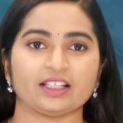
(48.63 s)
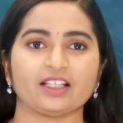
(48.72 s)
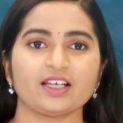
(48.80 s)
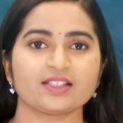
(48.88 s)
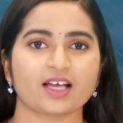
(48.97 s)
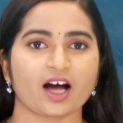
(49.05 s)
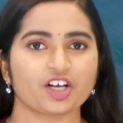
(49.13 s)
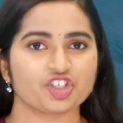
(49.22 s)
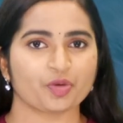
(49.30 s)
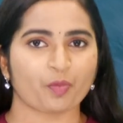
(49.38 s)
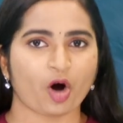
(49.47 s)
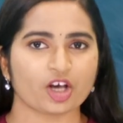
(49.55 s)
ఇది
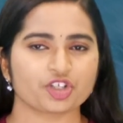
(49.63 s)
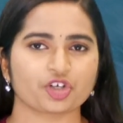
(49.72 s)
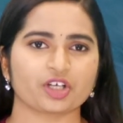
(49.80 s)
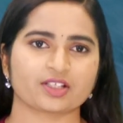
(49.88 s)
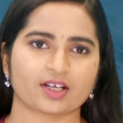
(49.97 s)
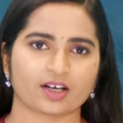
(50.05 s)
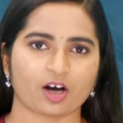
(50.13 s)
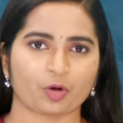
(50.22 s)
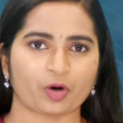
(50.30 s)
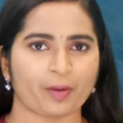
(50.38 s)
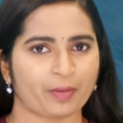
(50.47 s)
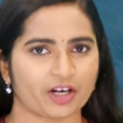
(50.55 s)
సహజ మాయిశ్చరైజర్ గా
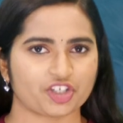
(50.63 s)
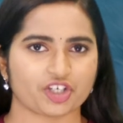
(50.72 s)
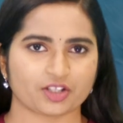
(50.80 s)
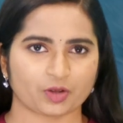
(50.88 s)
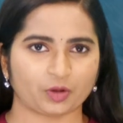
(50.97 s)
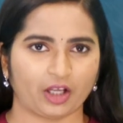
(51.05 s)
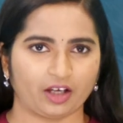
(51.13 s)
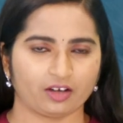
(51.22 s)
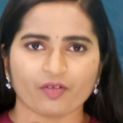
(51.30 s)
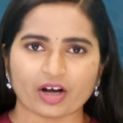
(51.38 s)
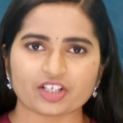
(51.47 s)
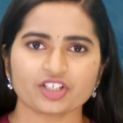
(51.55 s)
కూడా పనిచేస్తుంది
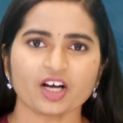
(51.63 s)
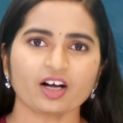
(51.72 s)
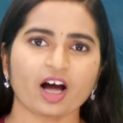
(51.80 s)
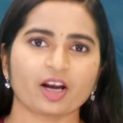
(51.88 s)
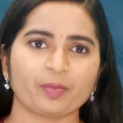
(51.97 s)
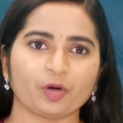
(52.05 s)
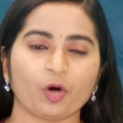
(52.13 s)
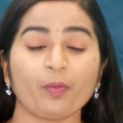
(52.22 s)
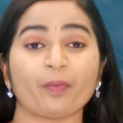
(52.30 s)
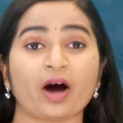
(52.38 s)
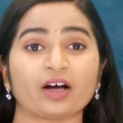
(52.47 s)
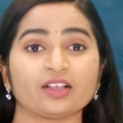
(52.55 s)
వర్షాకాలంలో
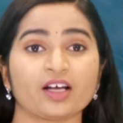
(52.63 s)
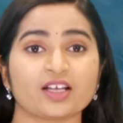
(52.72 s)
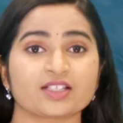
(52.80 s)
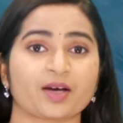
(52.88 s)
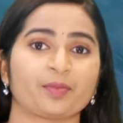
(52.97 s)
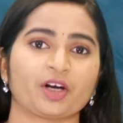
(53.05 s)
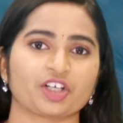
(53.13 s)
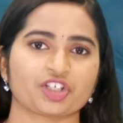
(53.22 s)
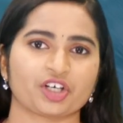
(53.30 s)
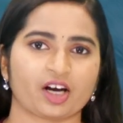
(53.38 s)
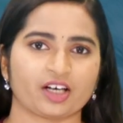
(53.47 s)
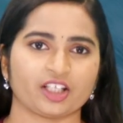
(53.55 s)
పాదాల
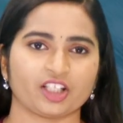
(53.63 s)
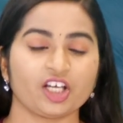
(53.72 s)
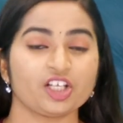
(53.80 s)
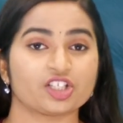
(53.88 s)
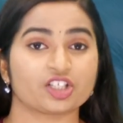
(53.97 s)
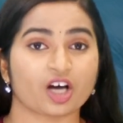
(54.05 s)
సంరక్షణ అనేది